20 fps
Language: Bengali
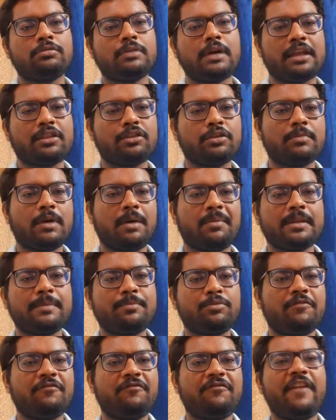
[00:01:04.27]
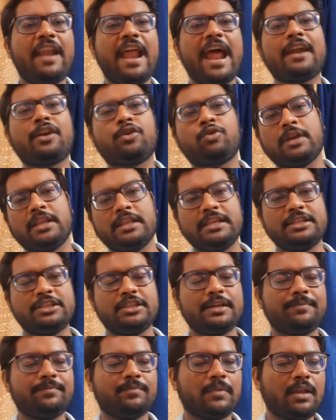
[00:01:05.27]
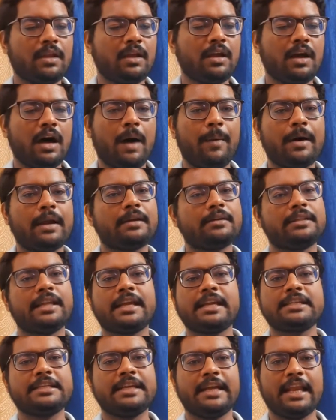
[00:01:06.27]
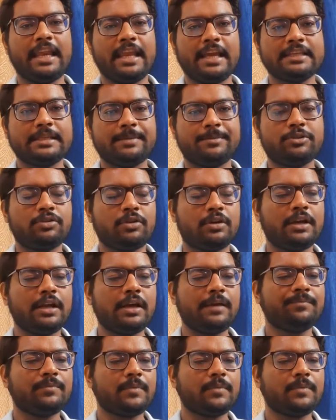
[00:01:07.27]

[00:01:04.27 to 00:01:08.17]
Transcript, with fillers: একদম আমাদের পুরো ফ্ল্যাট করে দিয়েছে আমার দেখে সেরা লেগেছে এপিসোডটা